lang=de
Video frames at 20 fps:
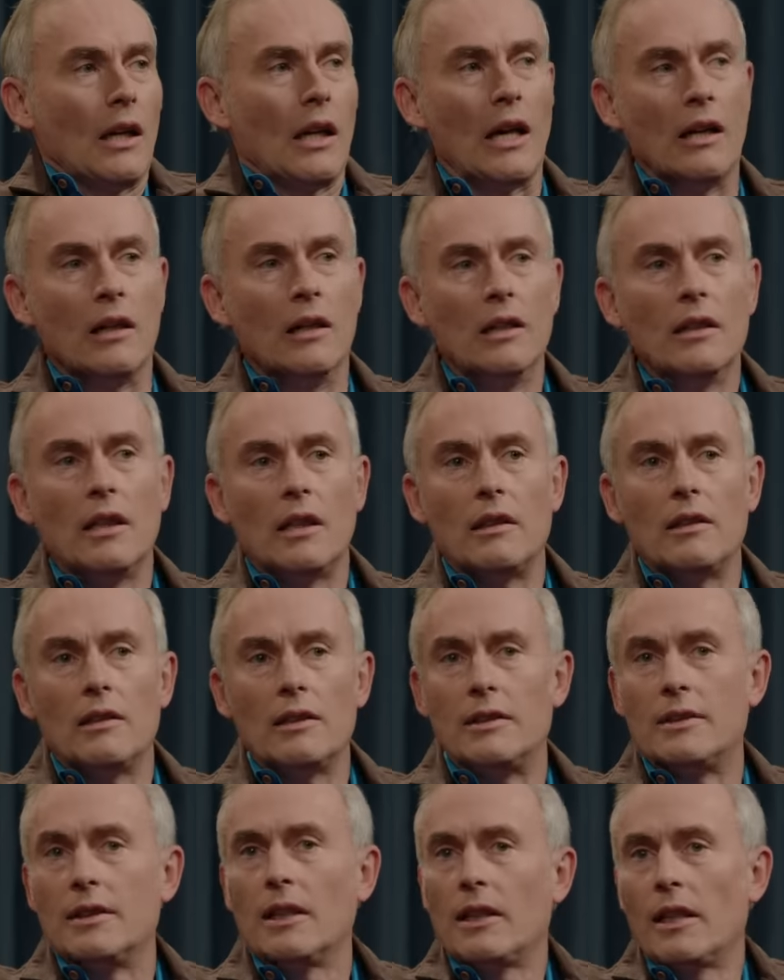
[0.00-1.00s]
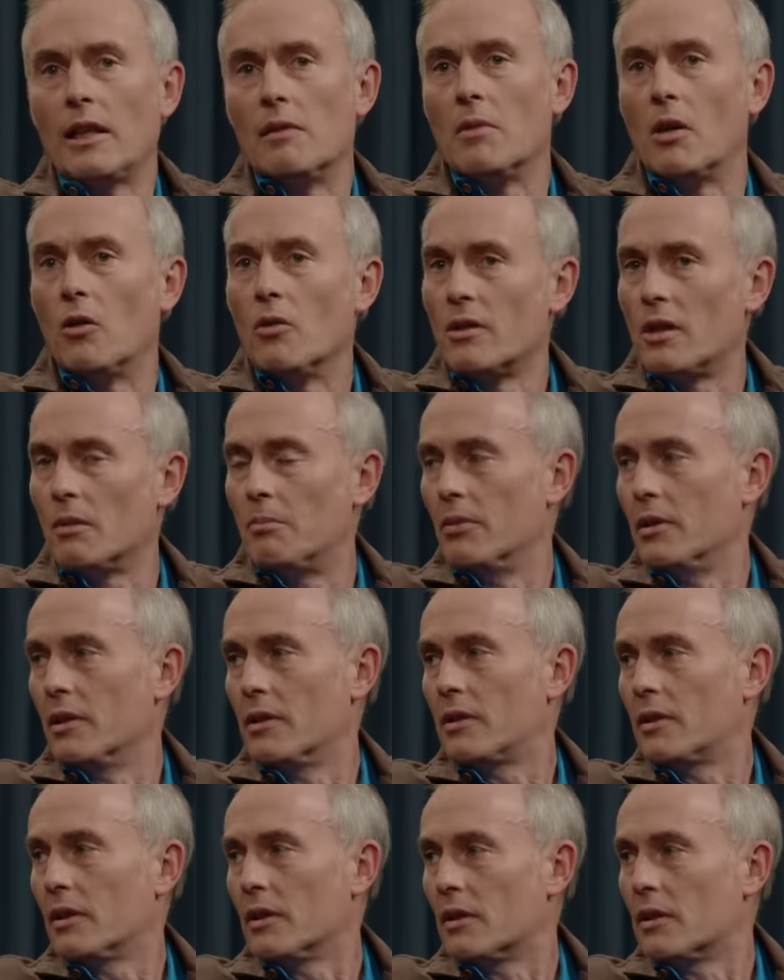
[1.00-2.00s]
Angela ich sage ja immer, unser
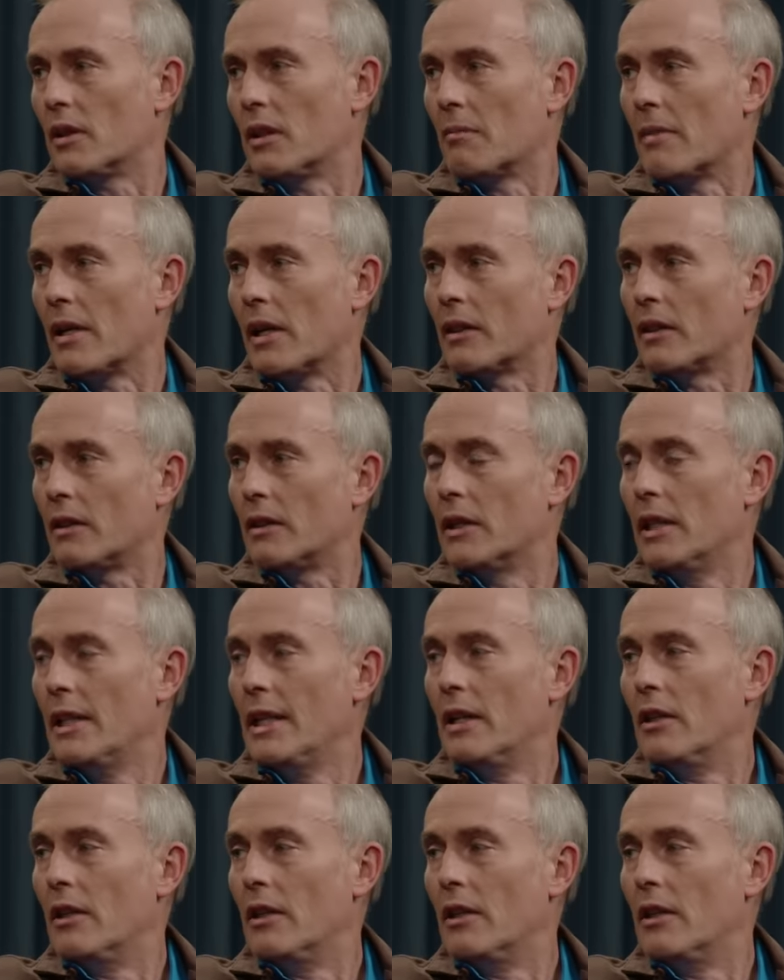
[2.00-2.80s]
Bundeskanzler Merkel,